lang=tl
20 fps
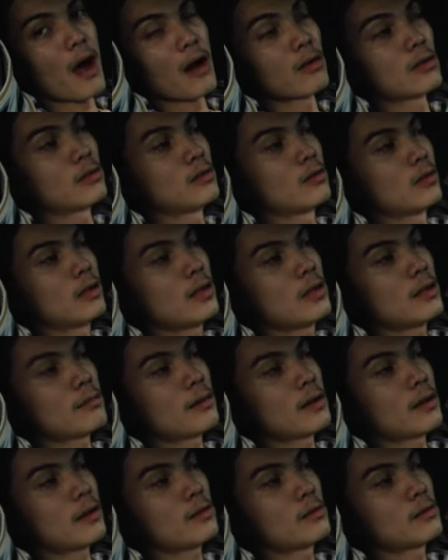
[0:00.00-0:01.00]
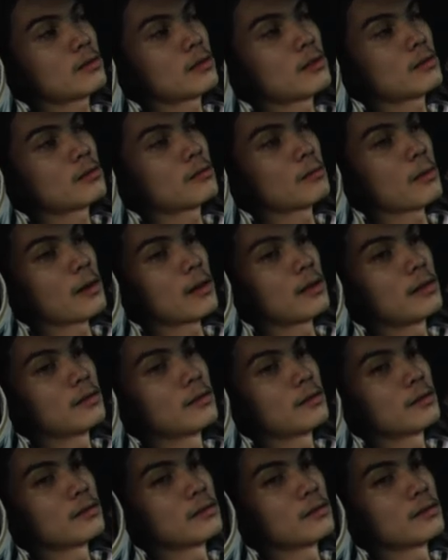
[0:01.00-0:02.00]
pagod ko na, pero ganito pa rin
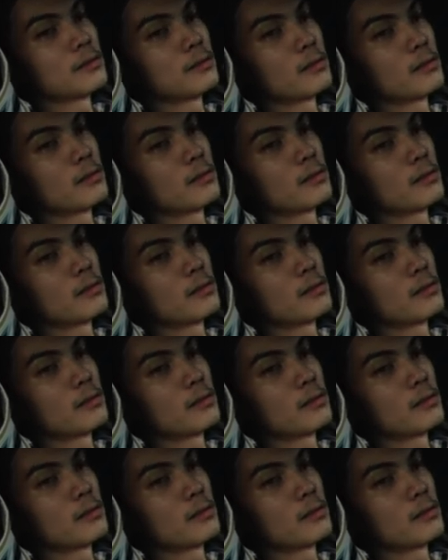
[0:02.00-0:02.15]
yung...